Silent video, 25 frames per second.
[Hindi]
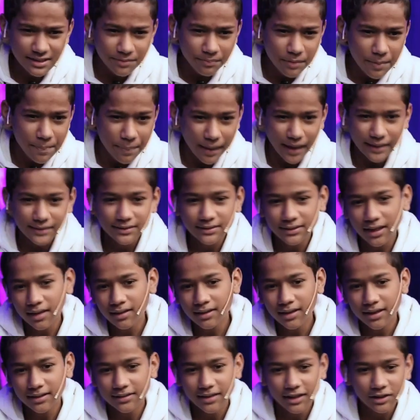जब मैं पाँच साल
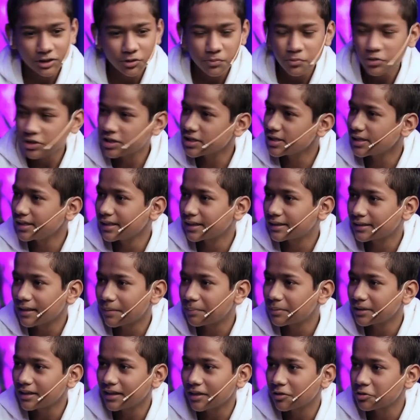का था तो मुझे लिखना
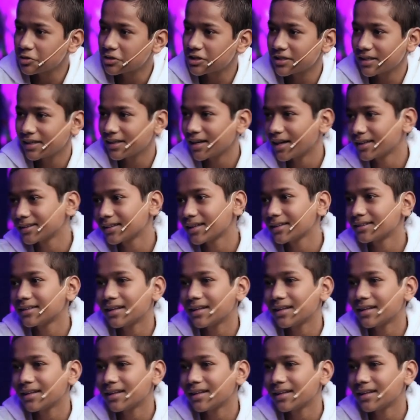पढ़ना कुछ नहीं आता